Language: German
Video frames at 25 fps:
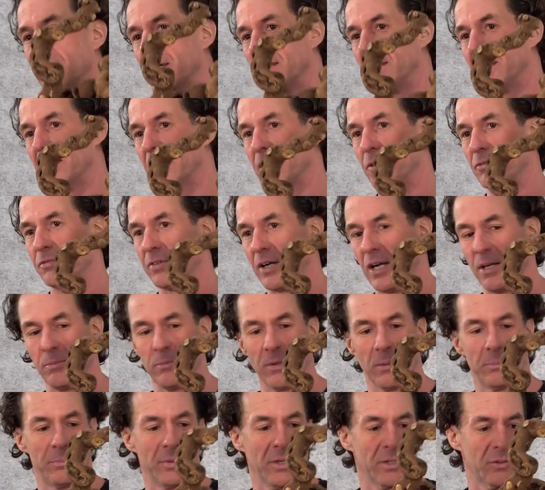Äh, gefallen
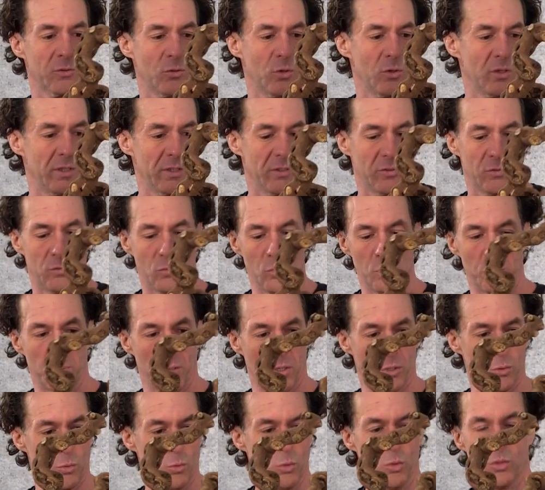mir persönlich
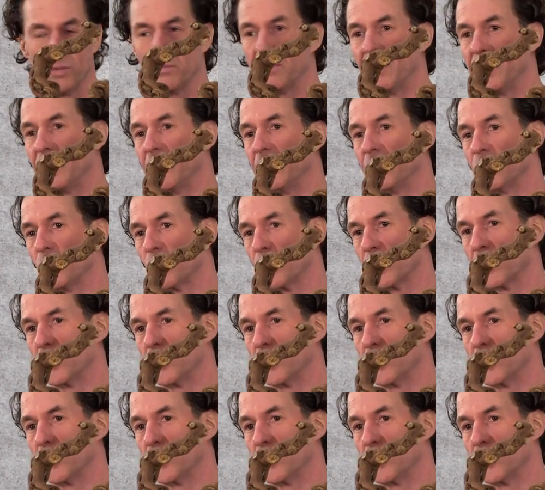super gut, weil die so